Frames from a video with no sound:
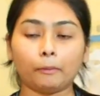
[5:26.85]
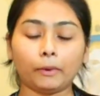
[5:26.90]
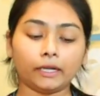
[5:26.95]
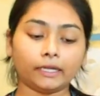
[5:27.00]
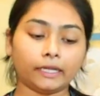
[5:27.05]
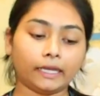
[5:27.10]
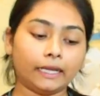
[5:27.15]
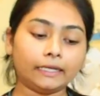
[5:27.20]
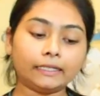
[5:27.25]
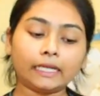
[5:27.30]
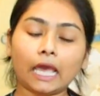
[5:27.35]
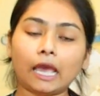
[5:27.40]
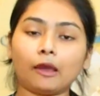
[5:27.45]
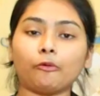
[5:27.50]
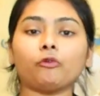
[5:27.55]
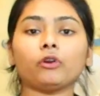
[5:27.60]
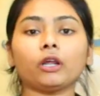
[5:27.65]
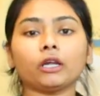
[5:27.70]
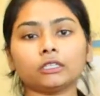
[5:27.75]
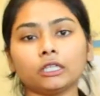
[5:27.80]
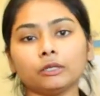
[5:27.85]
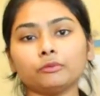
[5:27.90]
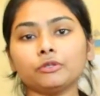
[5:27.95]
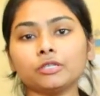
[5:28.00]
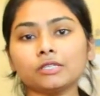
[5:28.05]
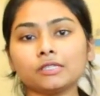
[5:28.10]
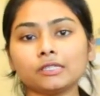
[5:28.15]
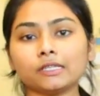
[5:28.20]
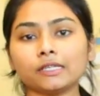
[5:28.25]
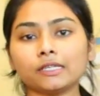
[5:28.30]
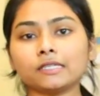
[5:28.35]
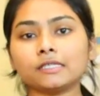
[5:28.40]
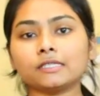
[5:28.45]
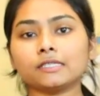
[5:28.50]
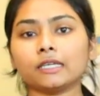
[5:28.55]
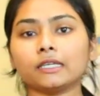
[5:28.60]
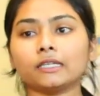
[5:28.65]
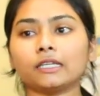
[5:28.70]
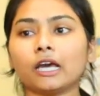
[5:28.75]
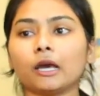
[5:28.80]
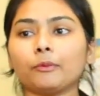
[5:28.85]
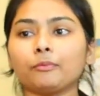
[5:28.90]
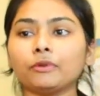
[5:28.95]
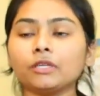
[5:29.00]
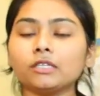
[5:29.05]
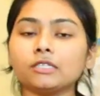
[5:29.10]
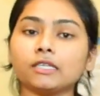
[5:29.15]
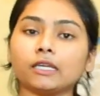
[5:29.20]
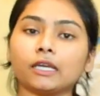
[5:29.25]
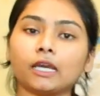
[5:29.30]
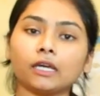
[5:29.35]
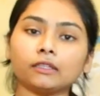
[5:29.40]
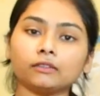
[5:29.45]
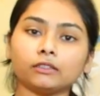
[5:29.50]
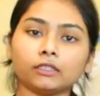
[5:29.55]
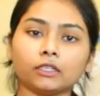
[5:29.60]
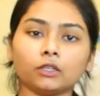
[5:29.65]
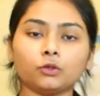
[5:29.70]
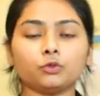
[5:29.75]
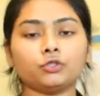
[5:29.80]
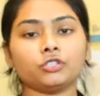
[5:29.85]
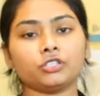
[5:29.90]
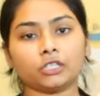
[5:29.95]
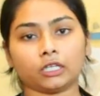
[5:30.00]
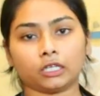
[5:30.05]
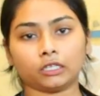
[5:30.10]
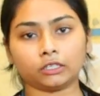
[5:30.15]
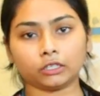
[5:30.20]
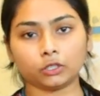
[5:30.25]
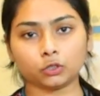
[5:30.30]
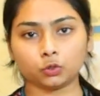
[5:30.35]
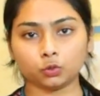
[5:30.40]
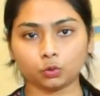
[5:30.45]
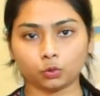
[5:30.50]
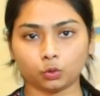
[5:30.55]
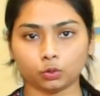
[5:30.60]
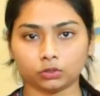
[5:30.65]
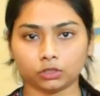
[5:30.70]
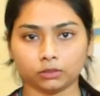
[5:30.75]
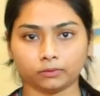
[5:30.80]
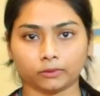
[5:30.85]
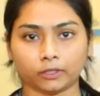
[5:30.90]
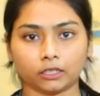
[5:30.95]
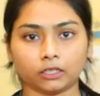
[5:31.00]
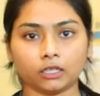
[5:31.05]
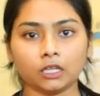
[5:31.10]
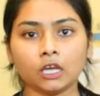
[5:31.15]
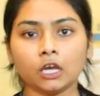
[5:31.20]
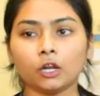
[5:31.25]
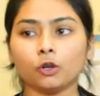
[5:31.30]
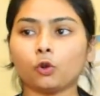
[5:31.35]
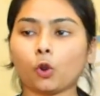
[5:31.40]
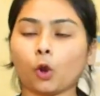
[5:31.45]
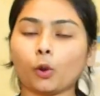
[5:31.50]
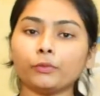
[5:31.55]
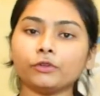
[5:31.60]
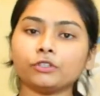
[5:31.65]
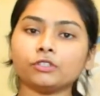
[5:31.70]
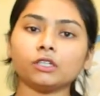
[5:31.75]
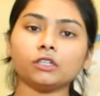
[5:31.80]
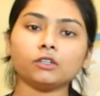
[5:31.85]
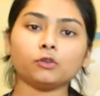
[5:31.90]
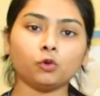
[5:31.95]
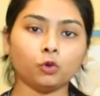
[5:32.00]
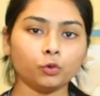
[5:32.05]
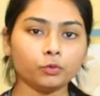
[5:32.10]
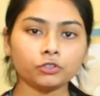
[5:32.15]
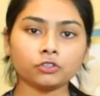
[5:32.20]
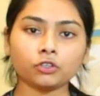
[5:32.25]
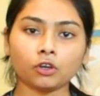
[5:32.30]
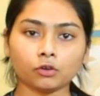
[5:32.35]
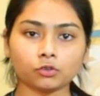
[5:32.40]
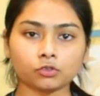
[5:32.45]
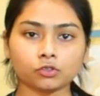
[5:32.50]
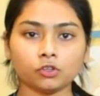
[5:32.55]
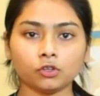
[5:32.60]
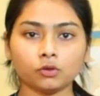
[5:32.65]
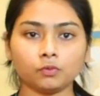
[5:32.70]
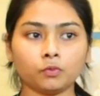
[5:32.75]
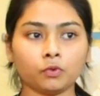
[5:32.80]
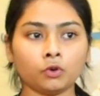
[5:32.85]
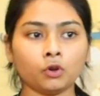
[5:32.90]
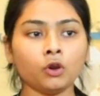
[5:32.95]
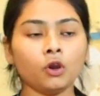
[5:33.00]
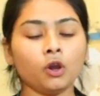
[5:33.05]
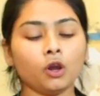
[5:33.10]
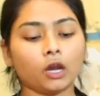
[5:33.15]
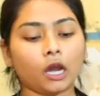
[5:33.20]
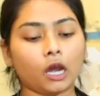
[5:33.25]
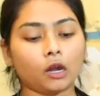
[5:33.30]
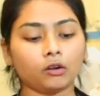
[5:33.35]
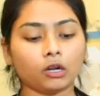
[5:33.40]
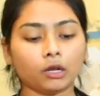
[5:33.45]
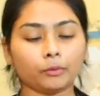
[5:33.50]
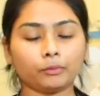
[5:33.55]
বাট এটা এমন একটা বিজনেস যেটা আপনি যেখান থেকে খুশি সেখান থেকে শুরু করতে পারেন র মেটেরিয়াল খুবই সহজলভ্য কারণ